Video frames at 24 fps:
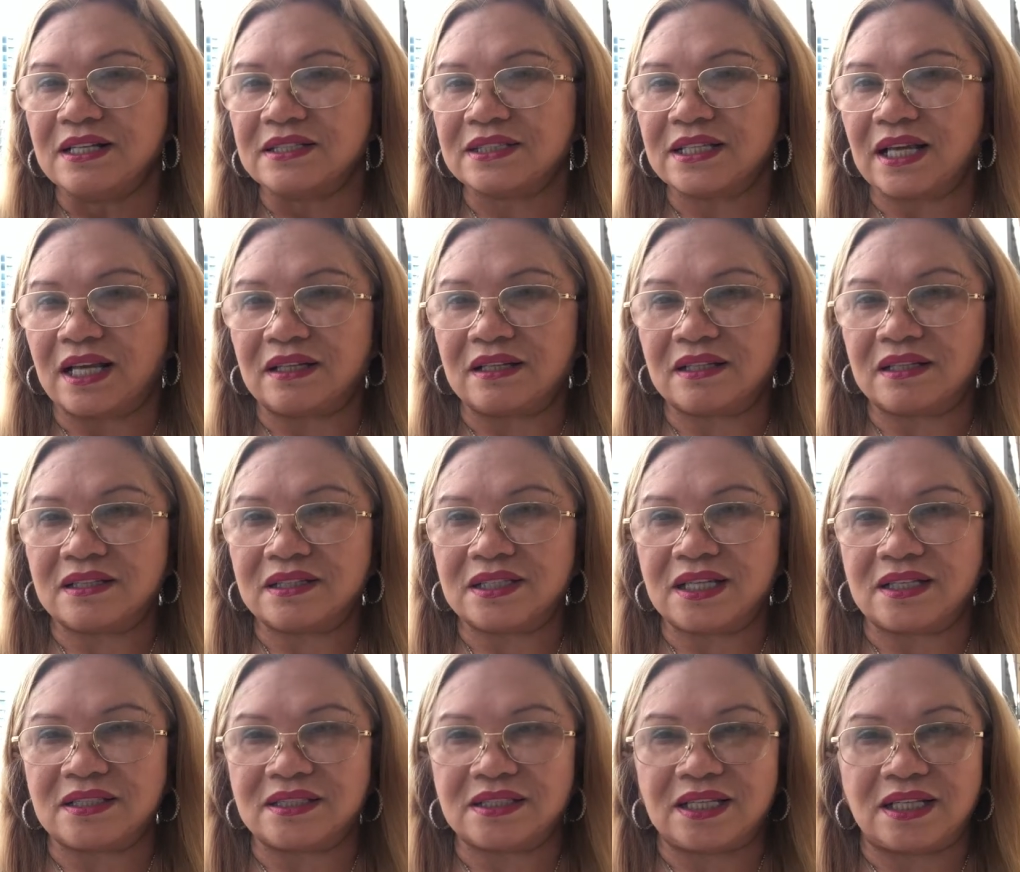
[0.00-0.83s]
sạch
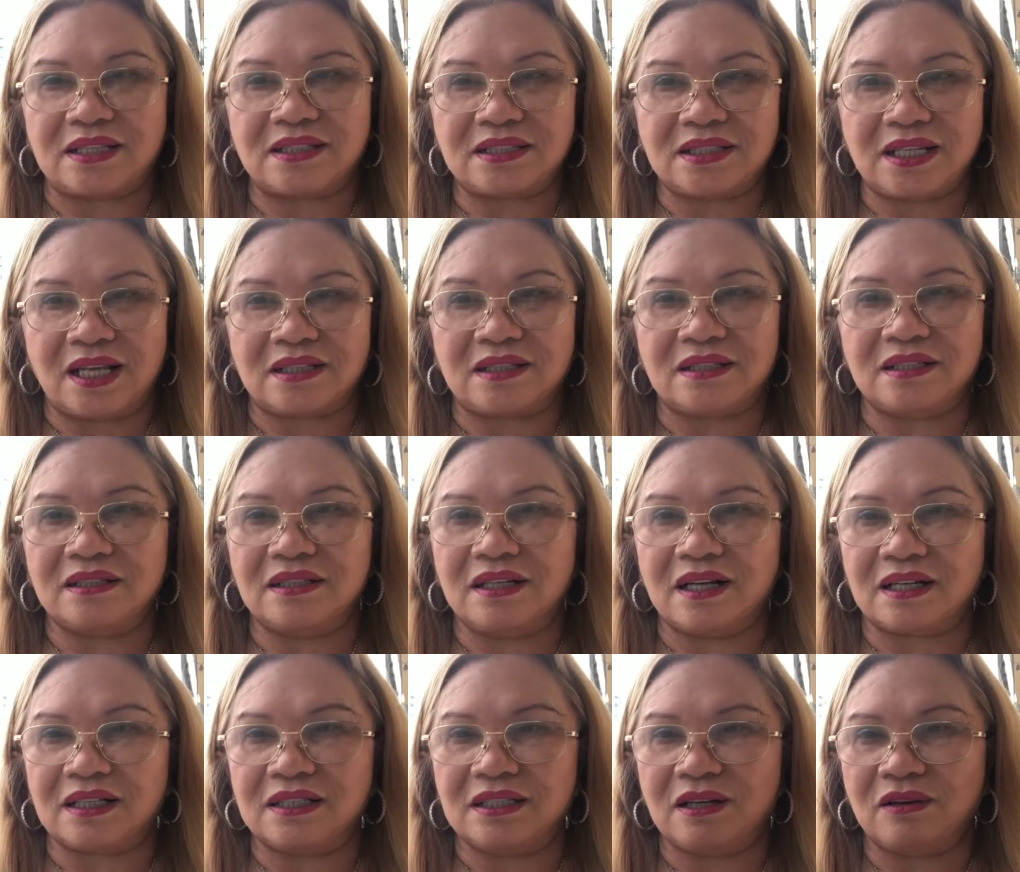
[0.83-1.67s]
sạch sạch sạch như
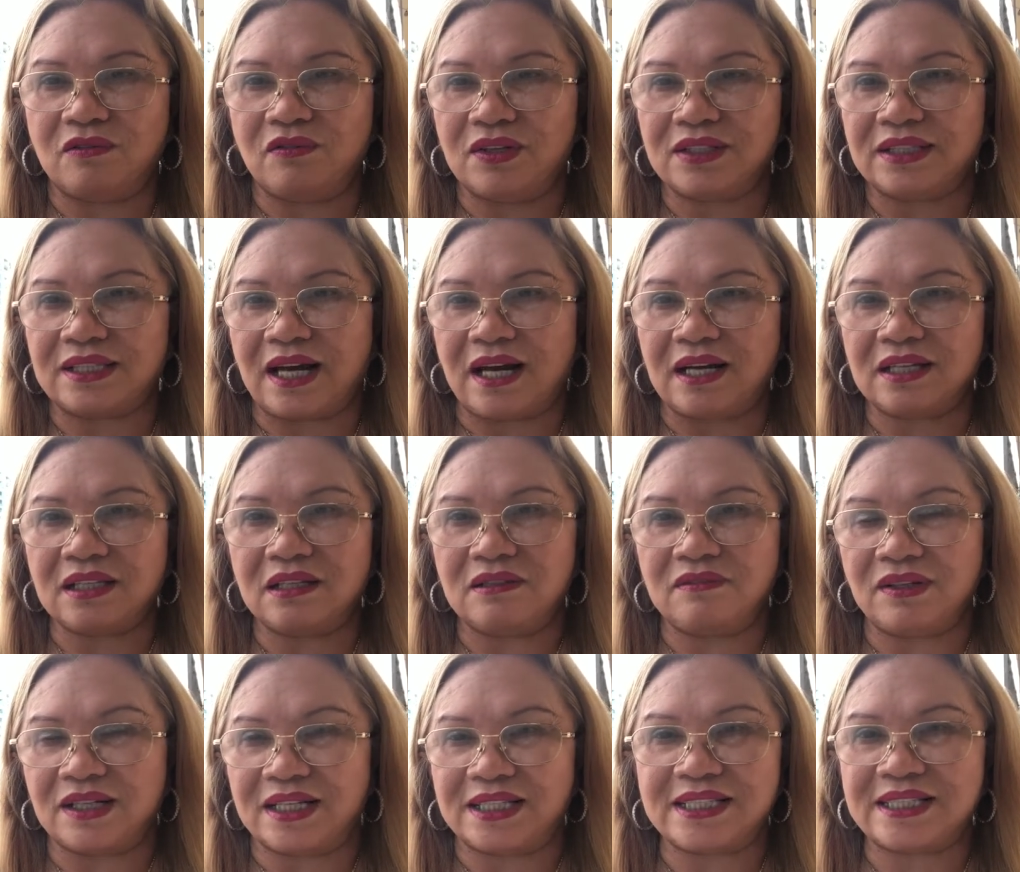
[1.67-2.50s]
là cái gì cũng phải trắng
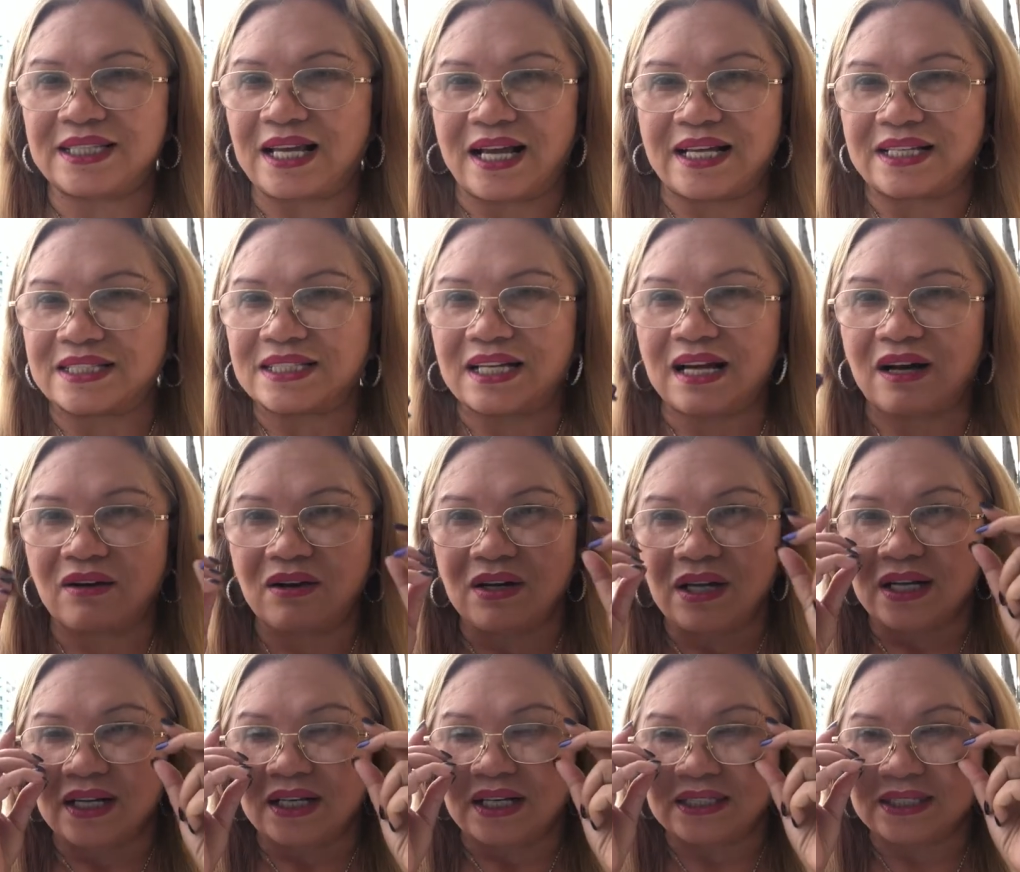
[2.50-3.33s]
như khách sạn sao
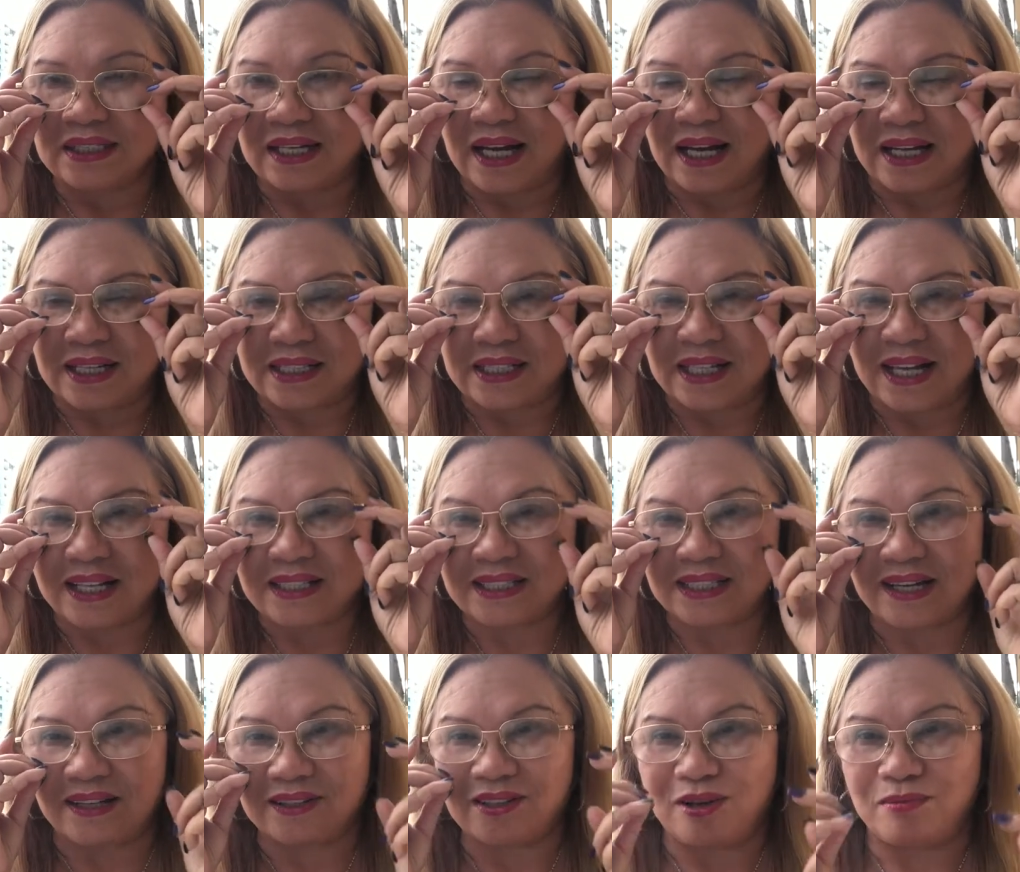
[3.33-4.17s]
cái sạn hạng
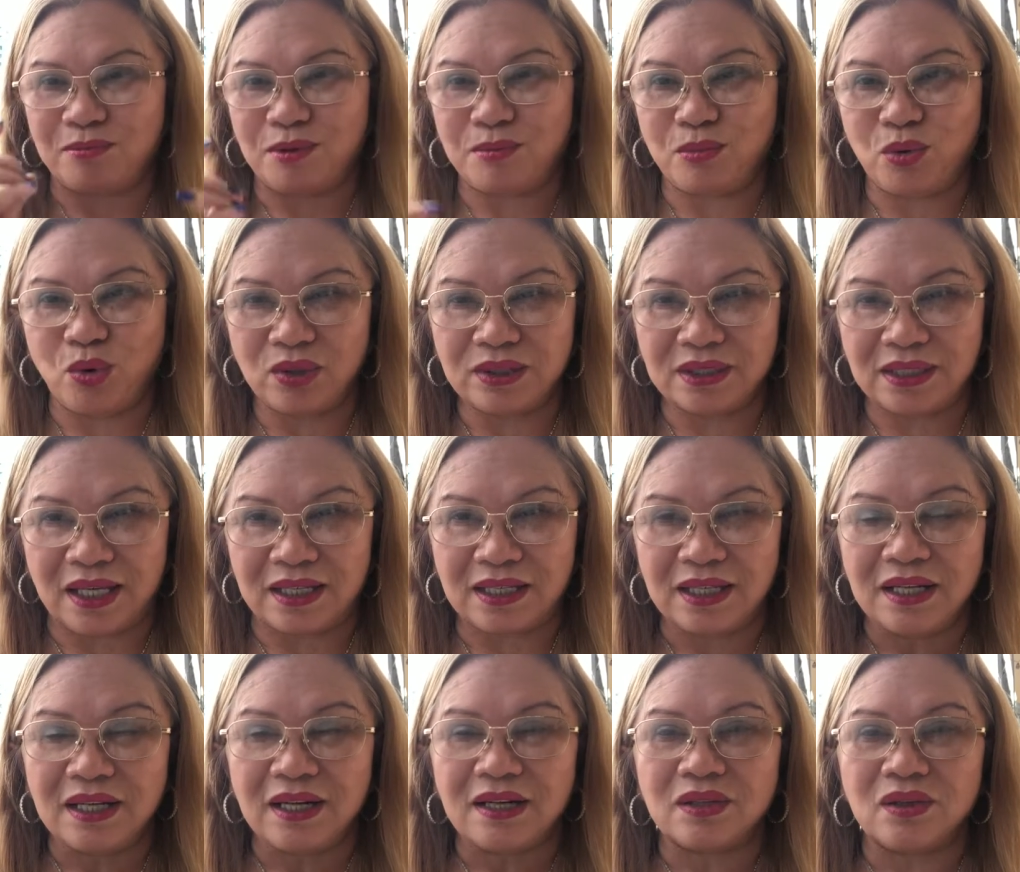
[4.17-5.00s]
sang sao sợ mới muốn vậy